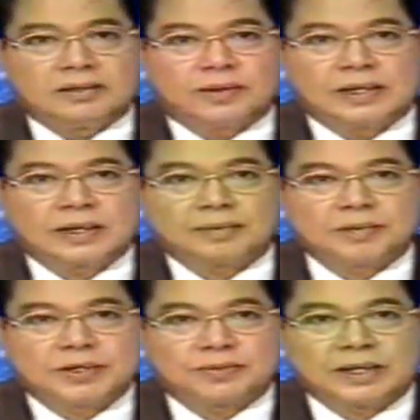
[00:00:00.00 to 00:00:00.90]
สวัสดีครับท่าน
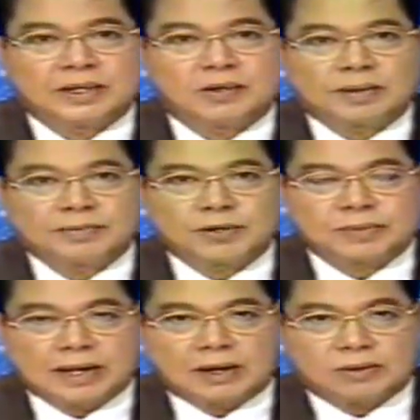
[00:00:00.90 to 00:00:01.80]
ผู้ชมที่ครบครับชม
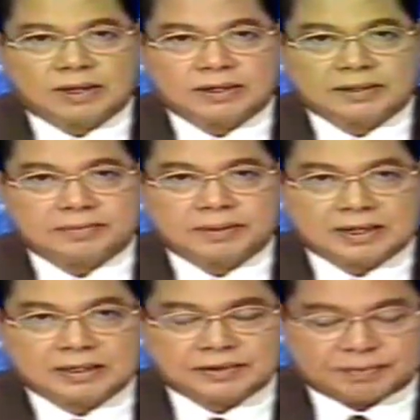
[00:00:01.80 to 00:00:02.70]
ข่าวในพระ
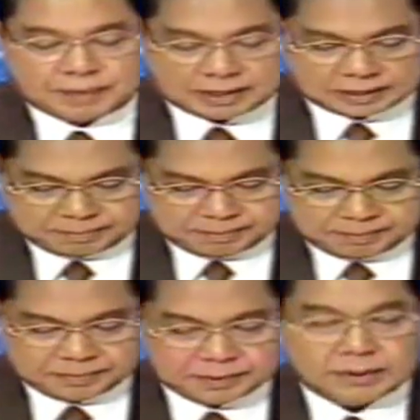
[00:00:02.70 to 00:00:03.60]
ราชสำนักครับ
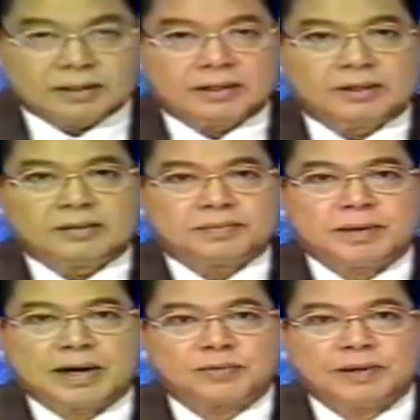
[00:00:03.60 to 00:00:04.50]
พระ
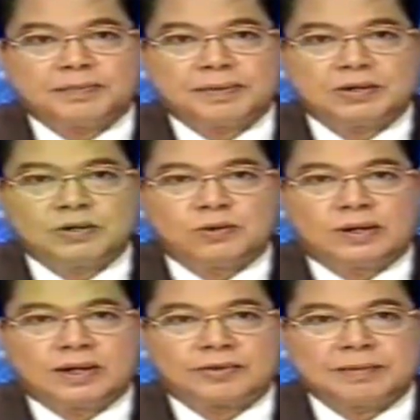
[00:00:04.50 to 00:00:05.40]
บาทสมเด็จพระเจ้าอยู่หัว
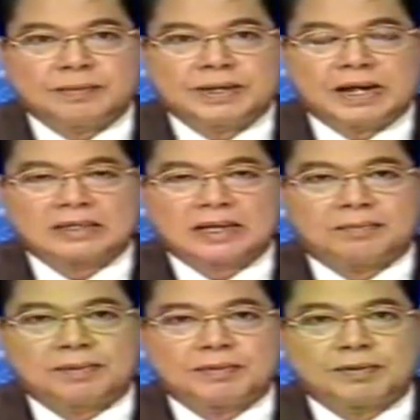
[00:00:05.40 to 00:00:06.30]
และ สมเด็จพระนางเจ้า
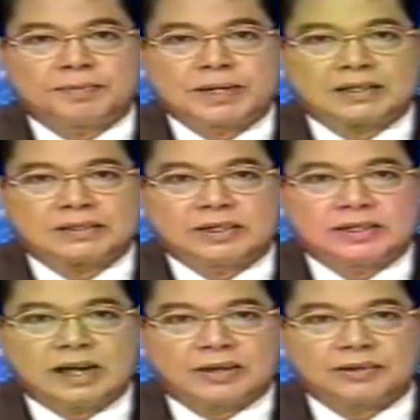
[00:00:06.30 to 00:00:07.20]
พระบรมราชินี
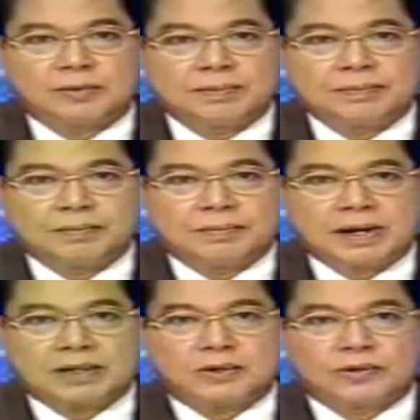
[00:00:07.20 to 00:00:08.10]
นาถทรงบำเพ็ญพระ
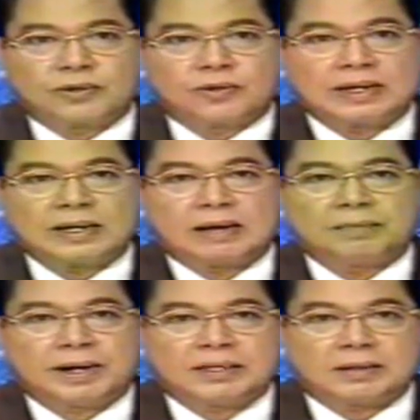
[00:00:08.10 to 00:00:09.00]
ราชกุศลในการ
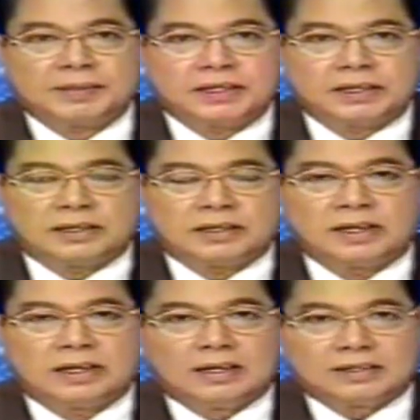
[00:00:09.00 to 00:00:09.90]
พระราชพิธี
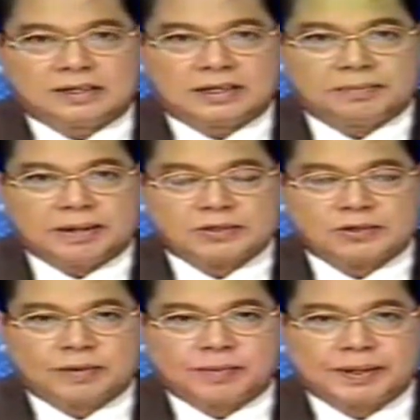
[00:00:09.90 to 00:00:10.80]
เฉลิมพระช
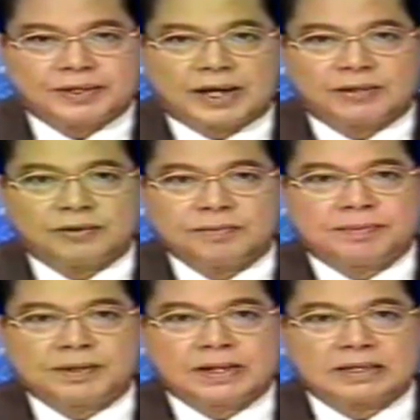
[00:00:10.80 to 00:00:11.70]
นมพรรษาสมเด็จ
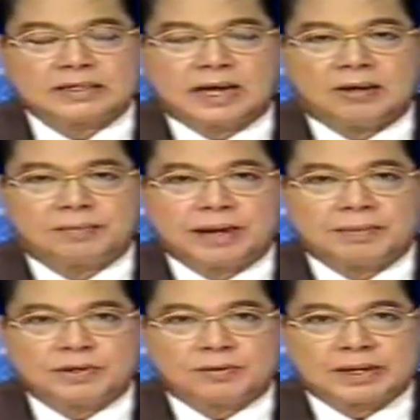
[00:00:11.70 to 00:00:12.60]
พระนางเจ้าพระ
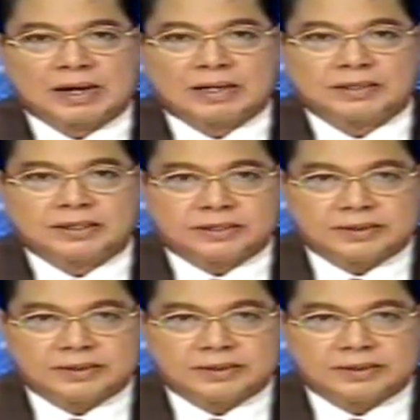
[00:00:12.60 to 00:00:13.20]
บรมราชิ